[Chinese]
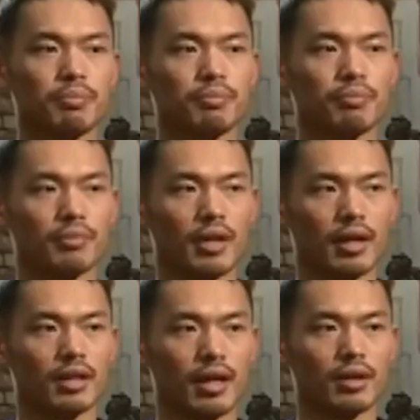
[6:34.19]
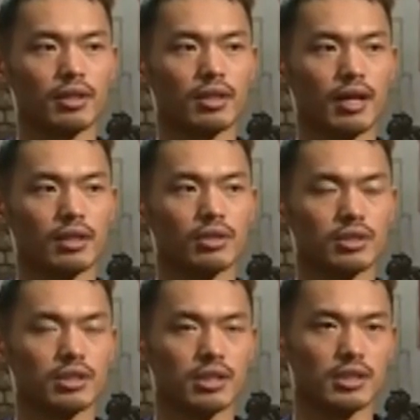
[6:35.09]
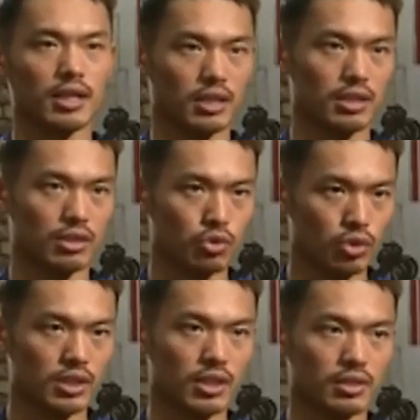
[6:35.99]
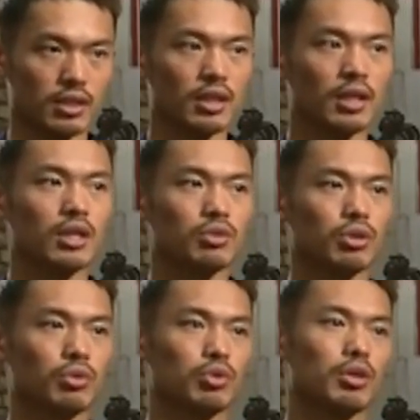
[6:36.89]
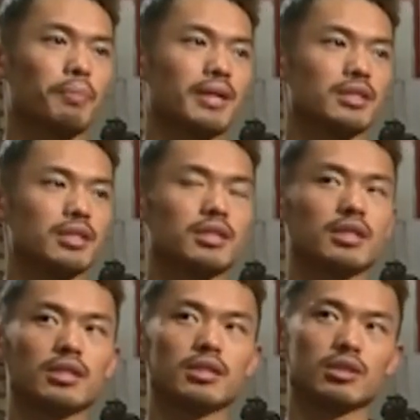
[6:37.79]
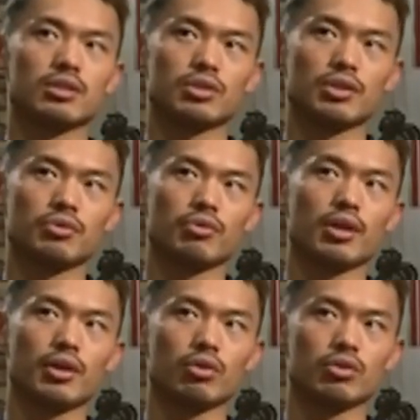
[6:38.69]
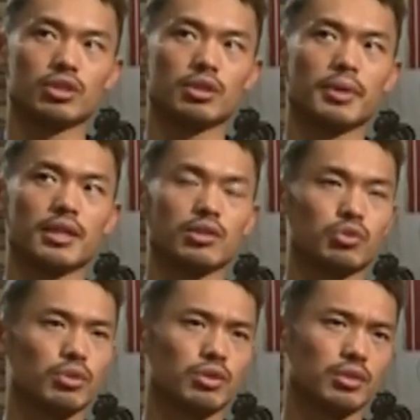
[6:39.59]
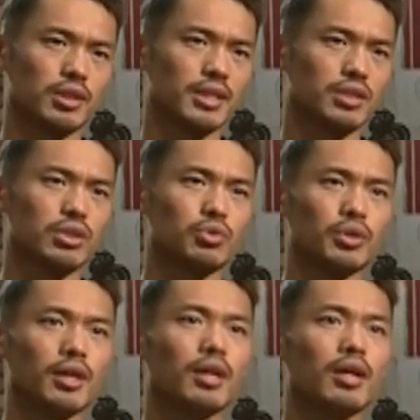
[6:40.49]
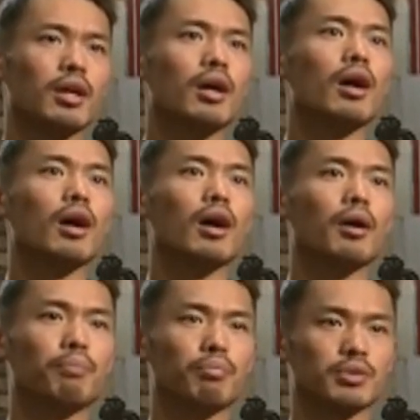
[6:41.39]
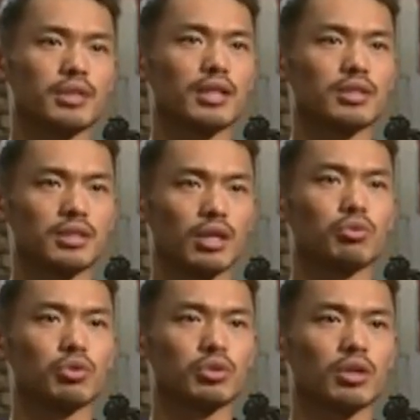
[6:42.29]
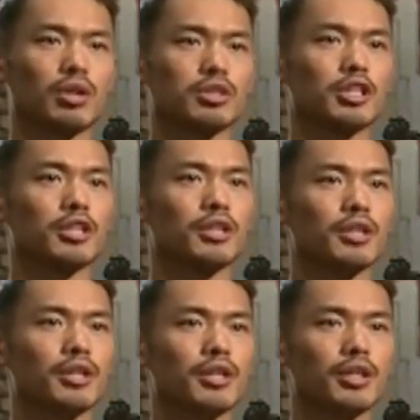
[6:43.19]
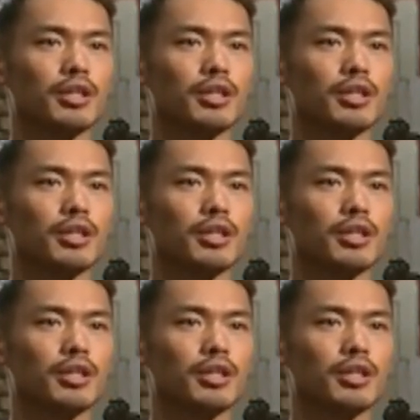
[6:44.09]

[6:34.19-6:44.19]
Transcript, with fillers: 时间来来来到自己的赛场上和训练场上。所以我觉得把自己定义成职业运动员了以后，其实每天的训练就更加自觉，而不再是像过去。这是一种